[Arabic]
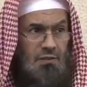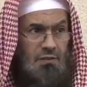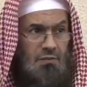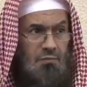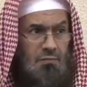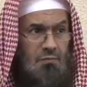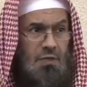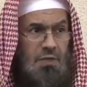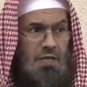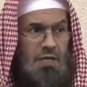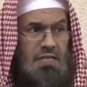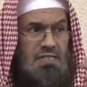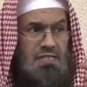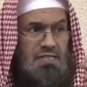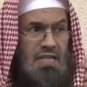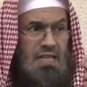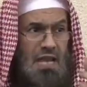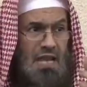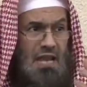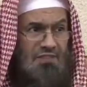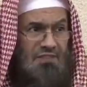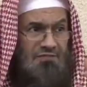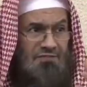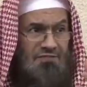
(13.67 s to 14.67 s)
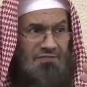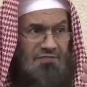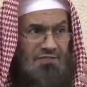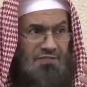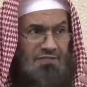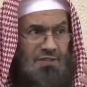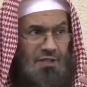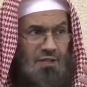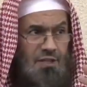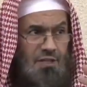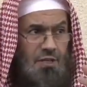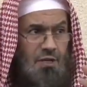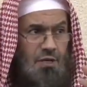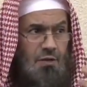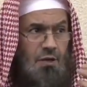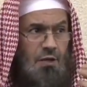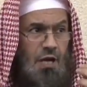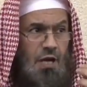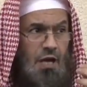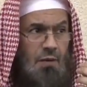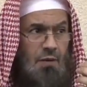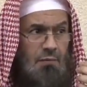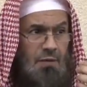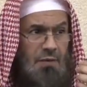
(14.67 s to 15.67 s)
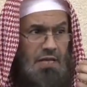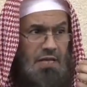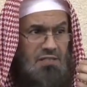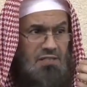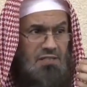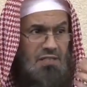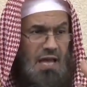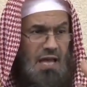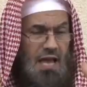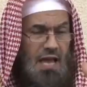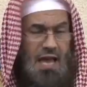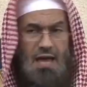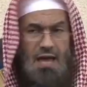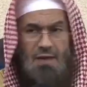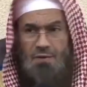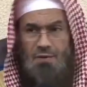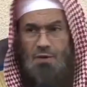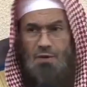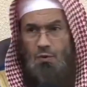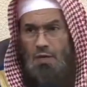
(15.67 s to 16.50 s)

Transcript: من السلف من الصحابة